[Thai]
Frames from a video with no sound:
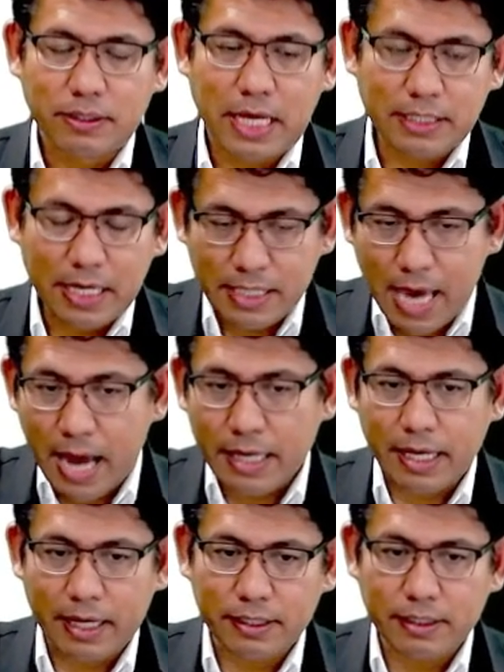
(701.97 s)
ในสัญญา
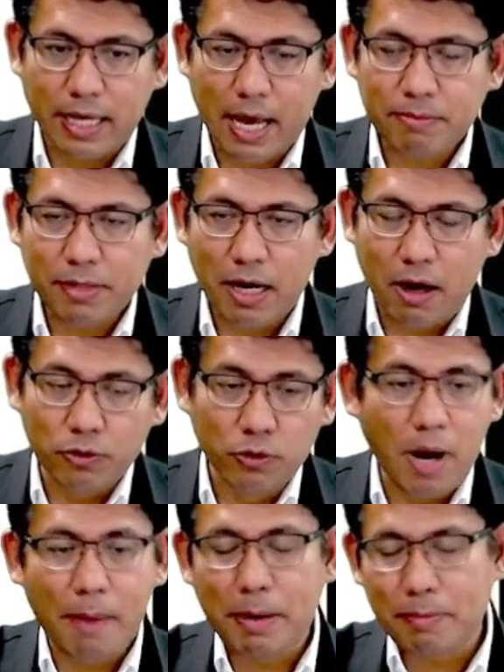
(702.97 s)
เนี่ยนะครับถ้าเรา
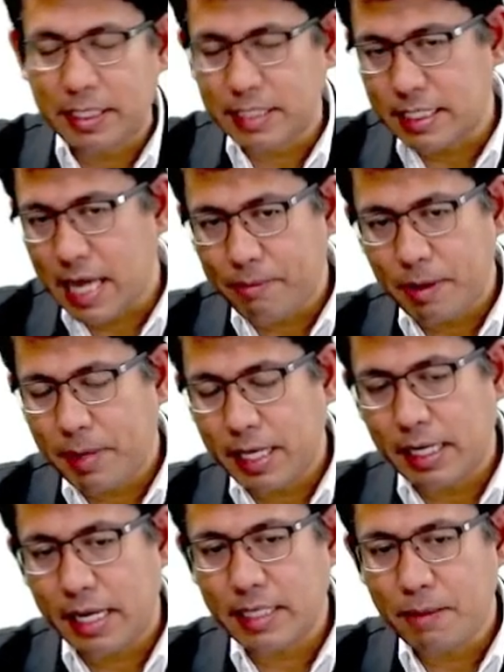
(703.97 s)
รู้ว่ามันเป็นสัญญาประเภ
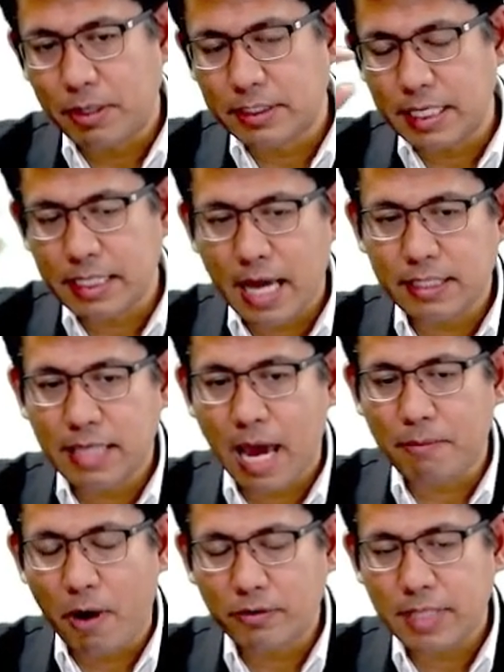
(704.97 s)
ทอะไรถ้าบอกสัญญา
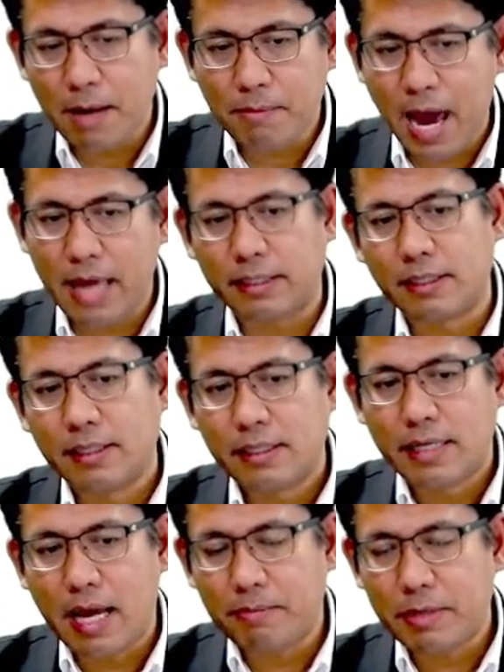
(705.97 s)
จ้างเหมาสร้างบ้าน
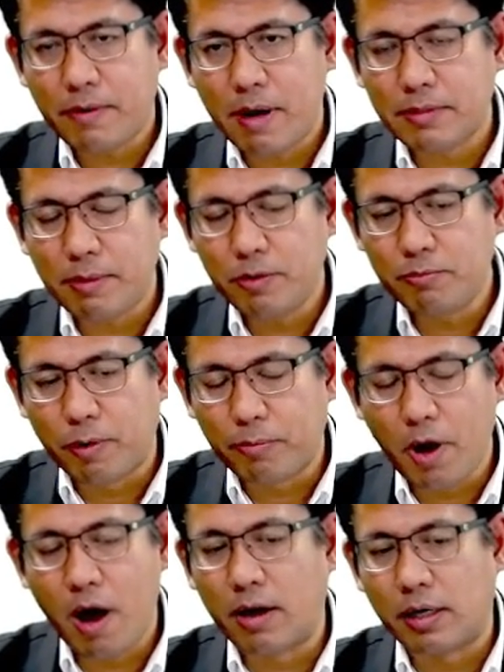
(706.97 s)
มีความชำรุดบก
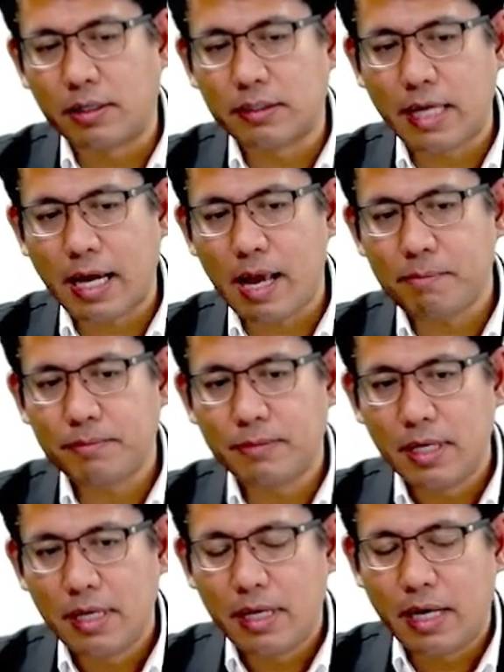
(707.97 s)
พร่องนะครับ
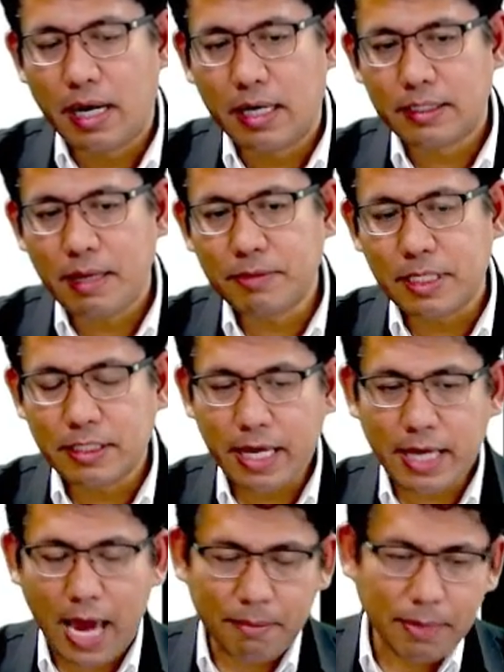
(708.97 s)
ทรัพย์สิน
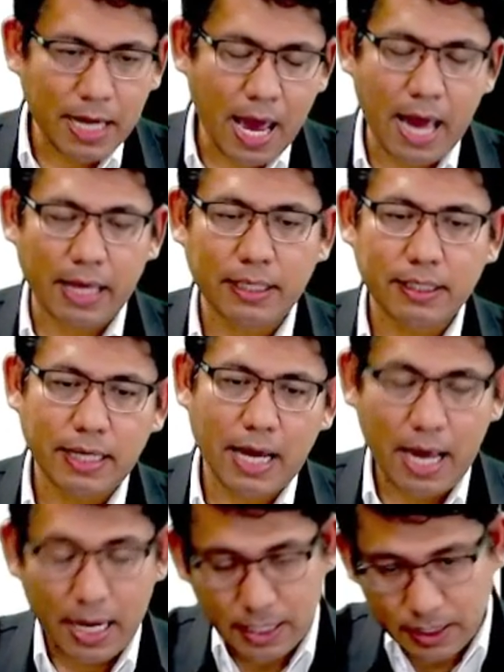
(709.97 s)
ใช้งานไม่ได้
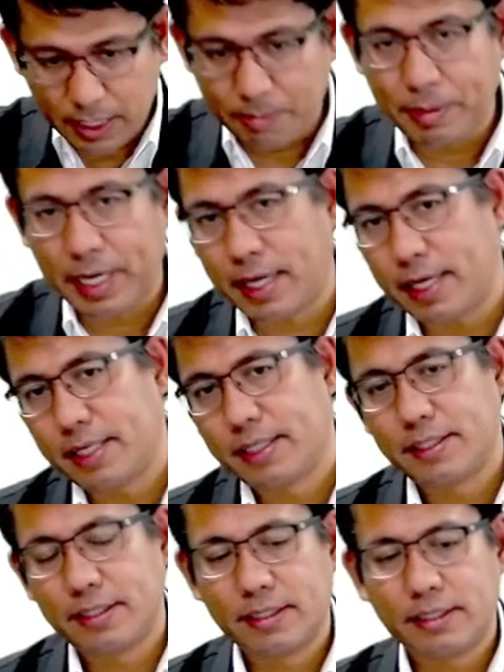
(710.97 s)
นะอันนี้1ปี
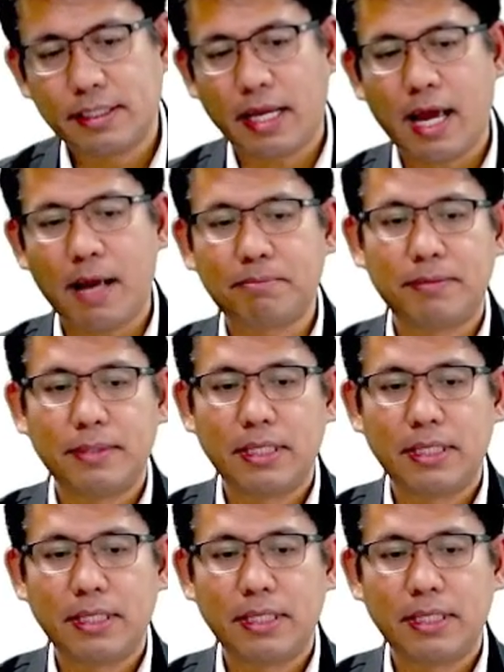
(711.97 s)
นะครับ